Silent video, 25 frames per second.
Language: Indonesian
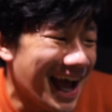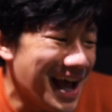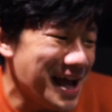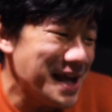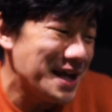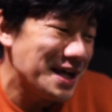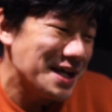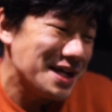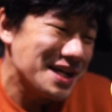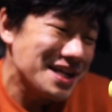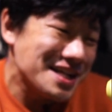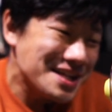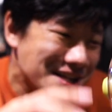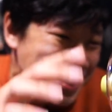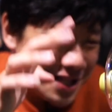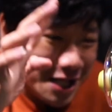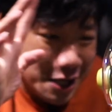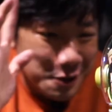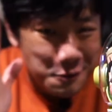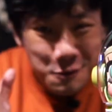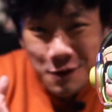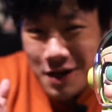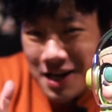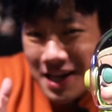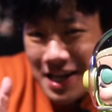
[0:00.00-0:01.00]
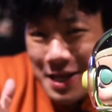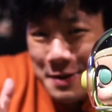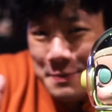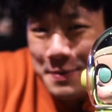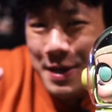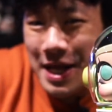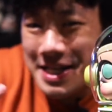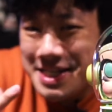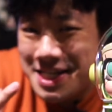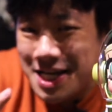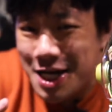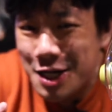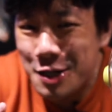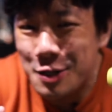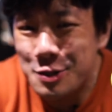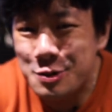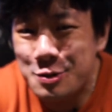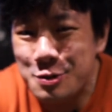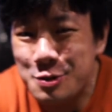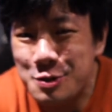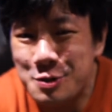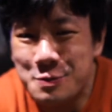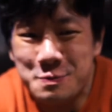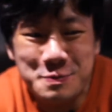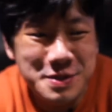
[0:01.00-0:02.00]
ya. Dan gue lagi belajar
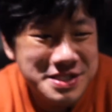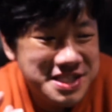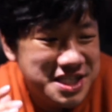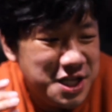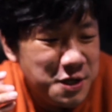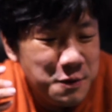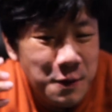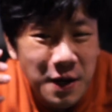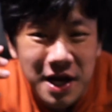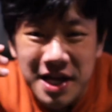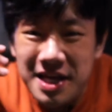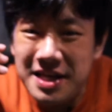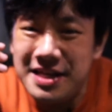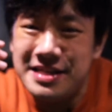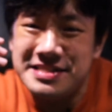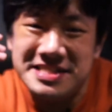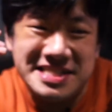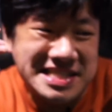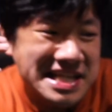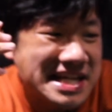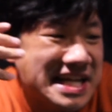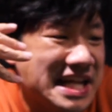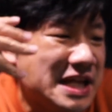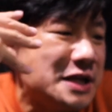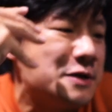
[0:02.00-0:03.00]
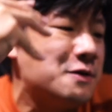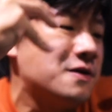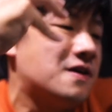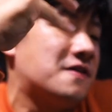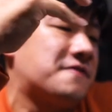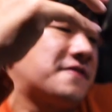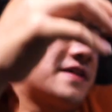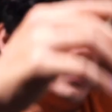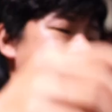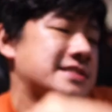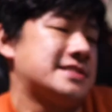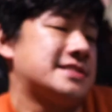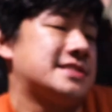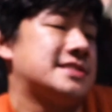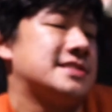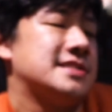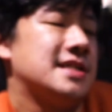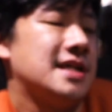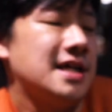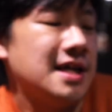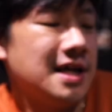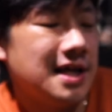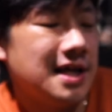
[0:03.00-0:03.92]
untuk menjiwai seni gue, Rens.